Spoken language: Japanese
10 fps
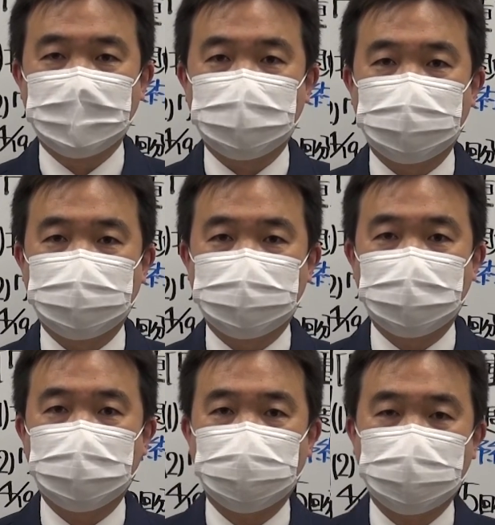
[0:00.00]

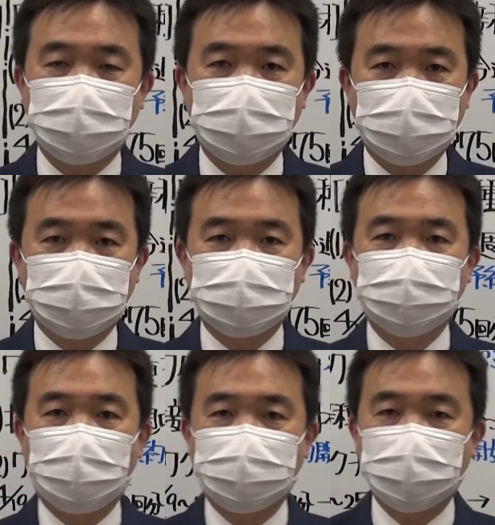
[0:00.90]
で、
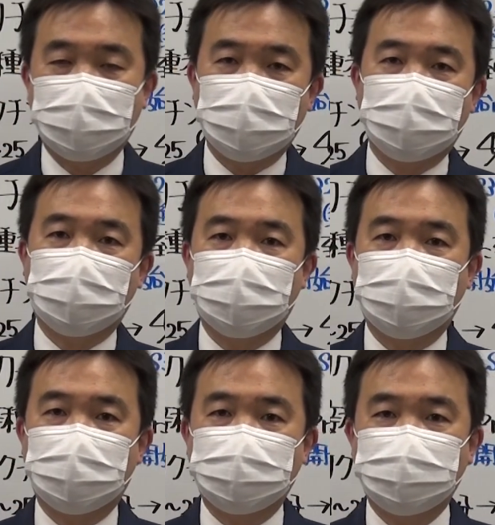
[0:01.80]
今ま
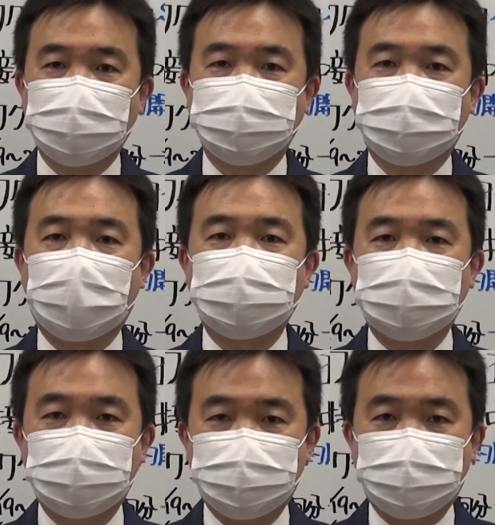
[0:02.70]
でいわゆるだ
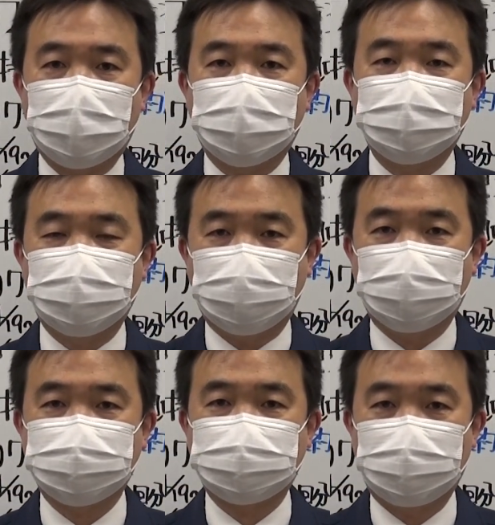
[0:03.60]
いいっぱに
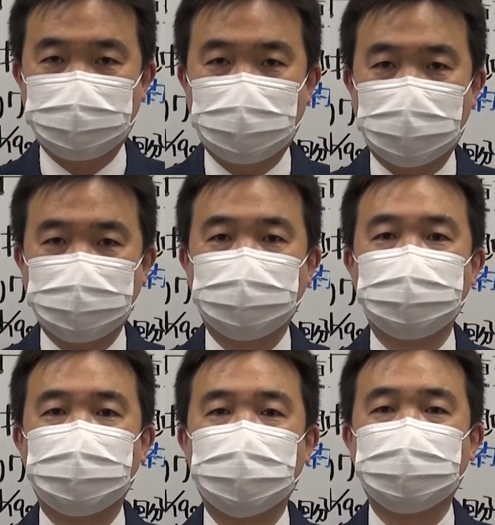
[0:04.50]
はさんぱと
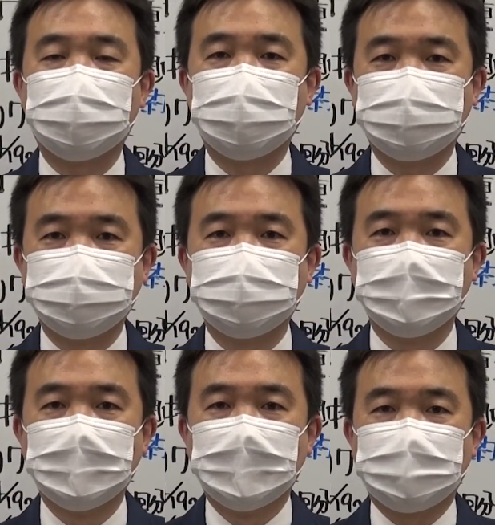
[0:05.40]
言われている
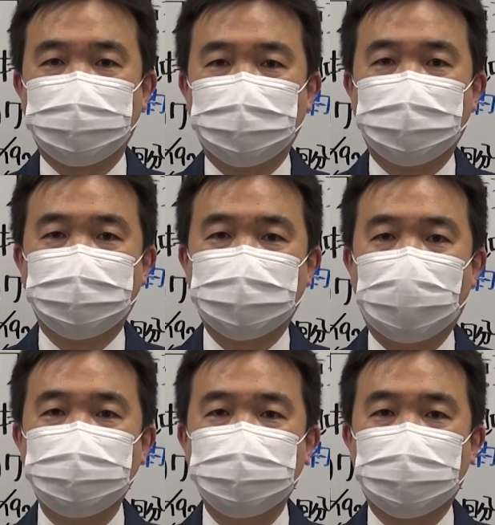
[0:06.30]
その
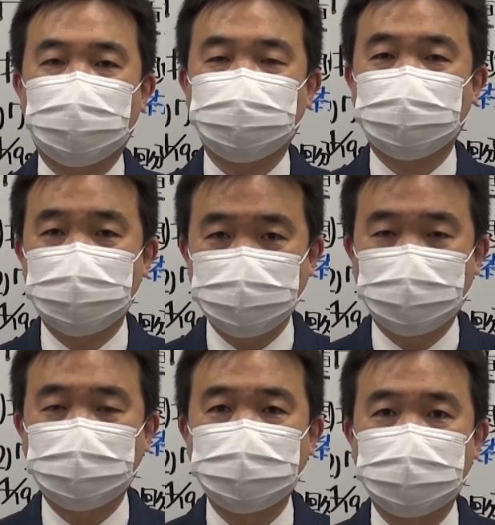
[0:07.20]
波を重ねる
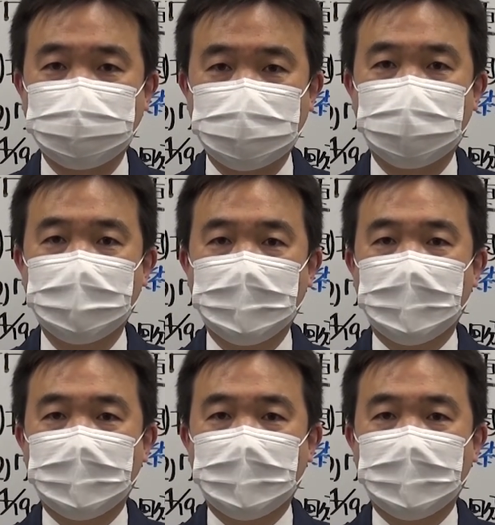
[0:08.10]
ごとにですね、